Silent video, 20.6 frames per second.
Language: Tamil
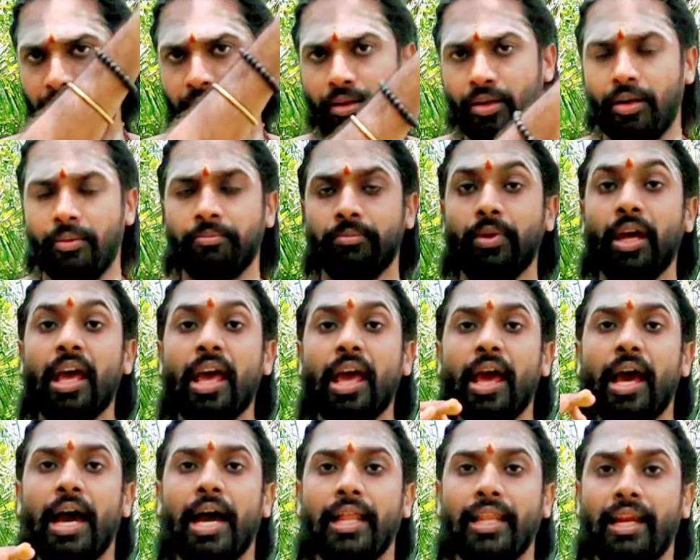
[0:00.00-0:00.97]
இருக்கிறோம்
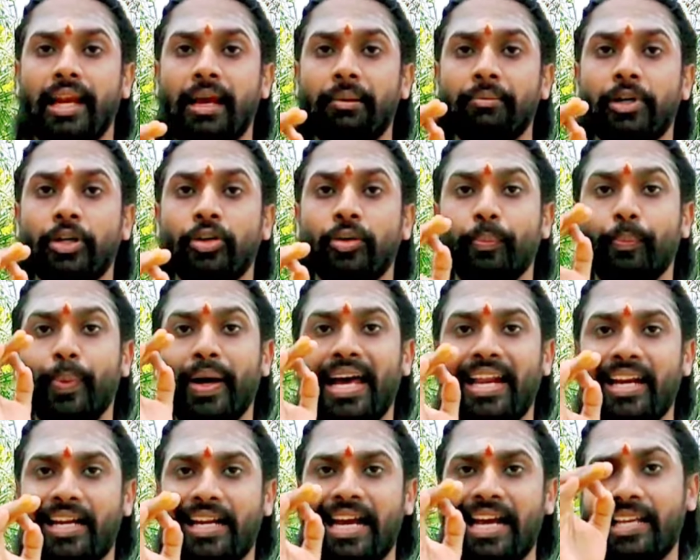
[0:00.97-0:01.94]
அதெல்லாம் இன்னும்
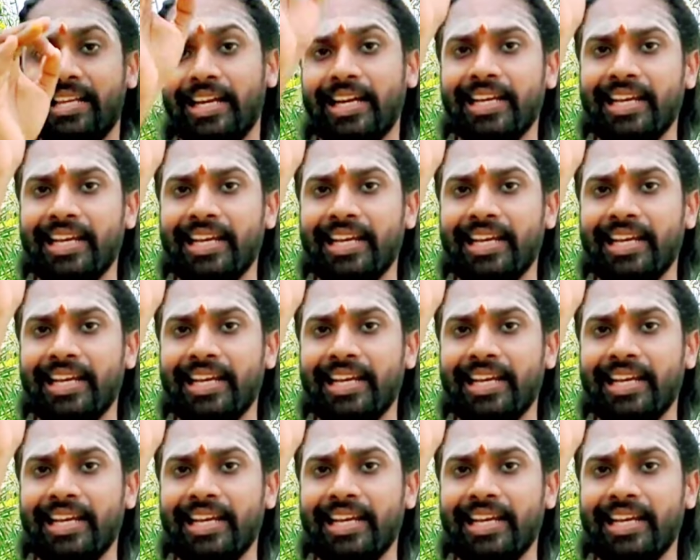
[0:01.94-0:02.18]
பார்க்காத